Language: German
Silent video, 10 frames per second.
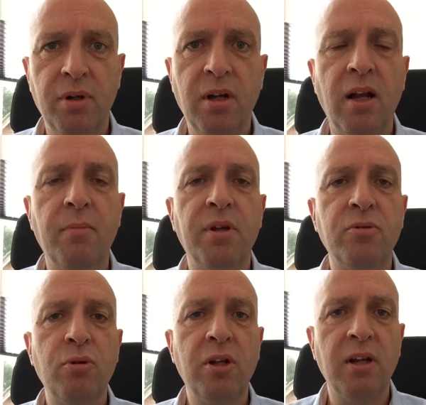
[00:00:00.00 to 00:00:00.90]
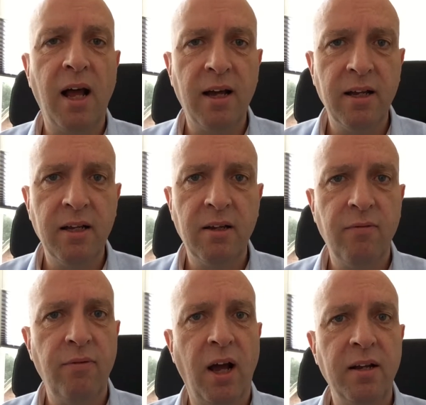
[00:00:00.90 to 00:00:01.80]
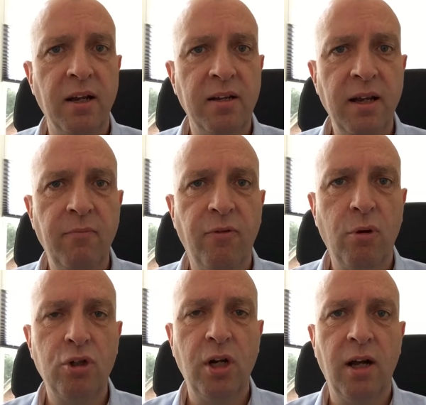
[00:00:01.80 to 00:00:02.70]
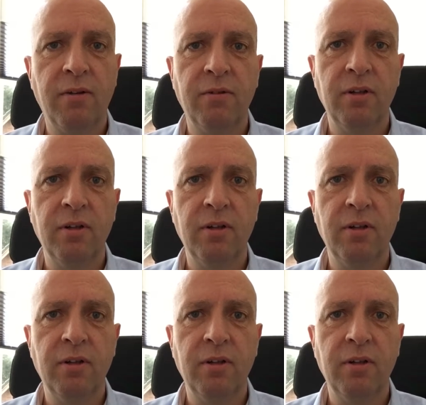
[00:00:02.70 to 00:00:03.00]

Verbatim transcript: bitte eine persönliche Nachricht, vielleicht einen Themenvorschlag,